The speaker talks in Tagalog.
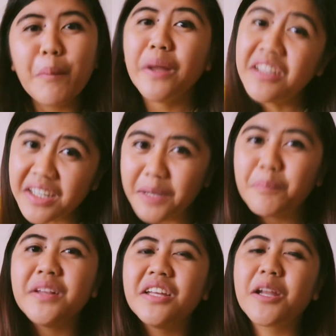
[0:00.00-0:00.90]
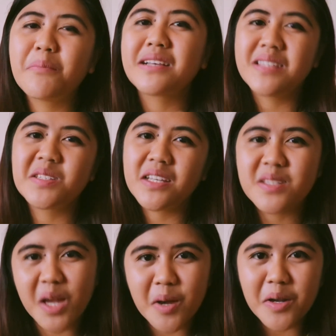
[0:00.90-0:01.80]
pwede rin, pwede rin
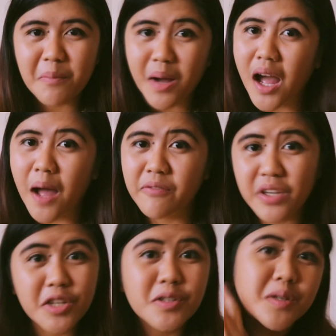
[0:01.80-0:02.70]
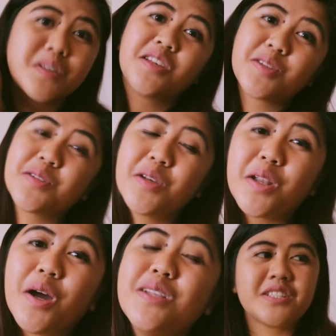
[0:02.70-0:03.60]
mag-suggest kayo ng mga videos ko sa
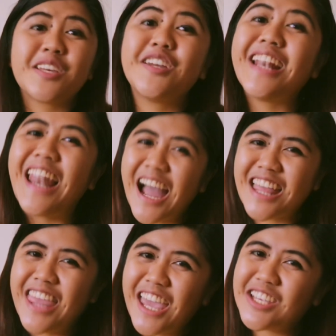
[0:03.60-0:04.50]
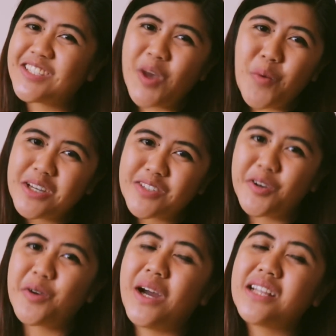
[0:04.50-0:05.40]
susunod. So, yun lang. Thank you so much
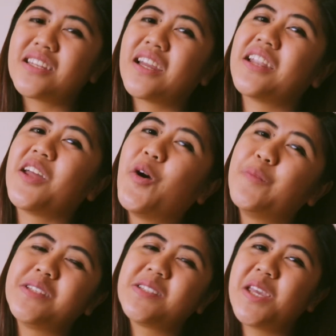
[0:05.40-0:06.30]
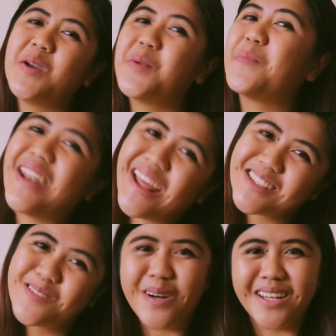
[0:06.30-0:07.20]
for watching and I hope to see you in my
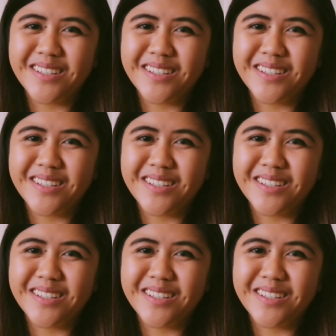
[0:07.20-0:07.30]
next one.